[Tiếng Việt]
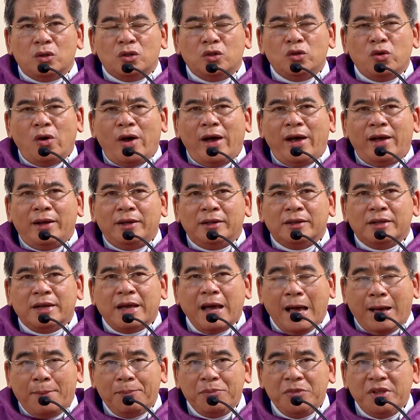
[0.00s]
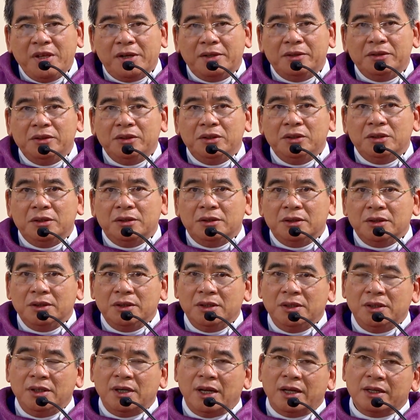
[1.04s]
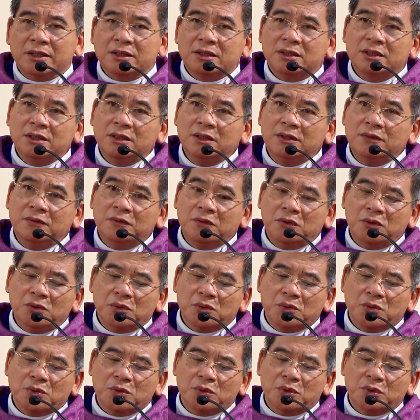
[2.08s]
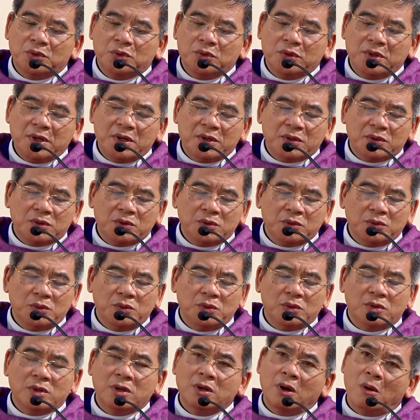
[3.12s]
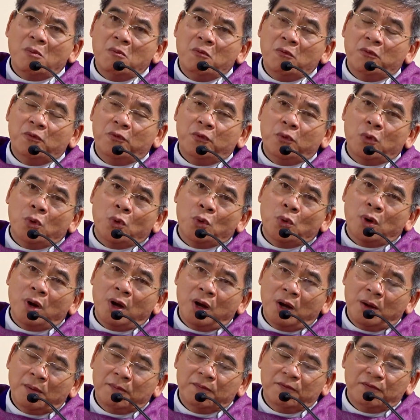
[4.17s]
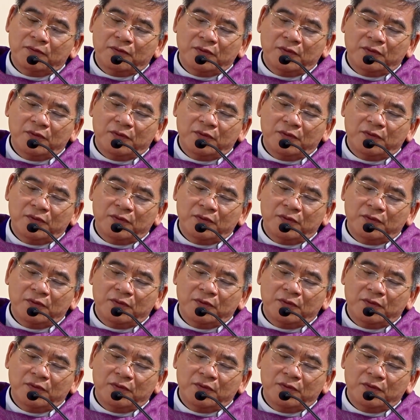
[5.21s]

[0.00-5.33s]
Gioan cảm nhận dường như là sứ vụ của Chúa Giêsu không phù hợp